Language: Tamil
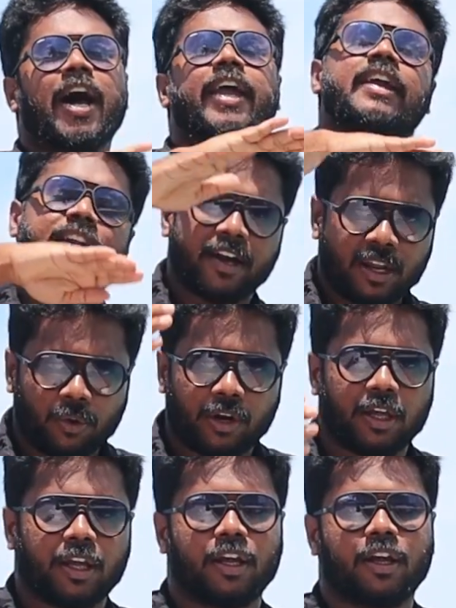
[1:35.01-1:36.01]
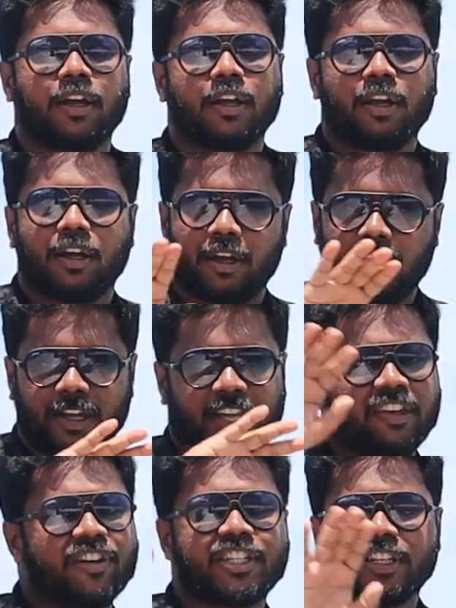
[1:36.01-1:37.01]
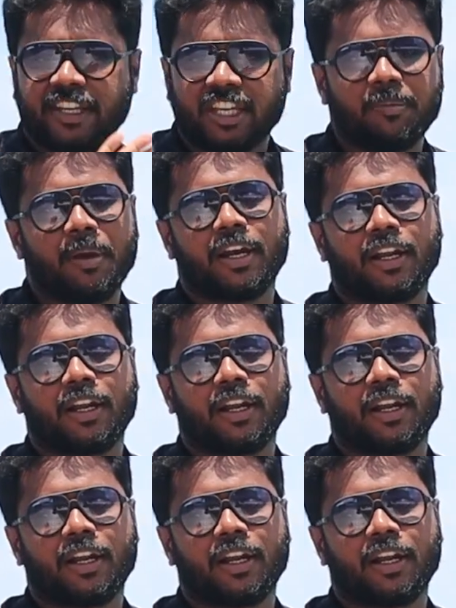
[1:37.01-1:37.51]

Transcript: ஹைட்டான ஒரு எலவேஷன் எங்கேயுமே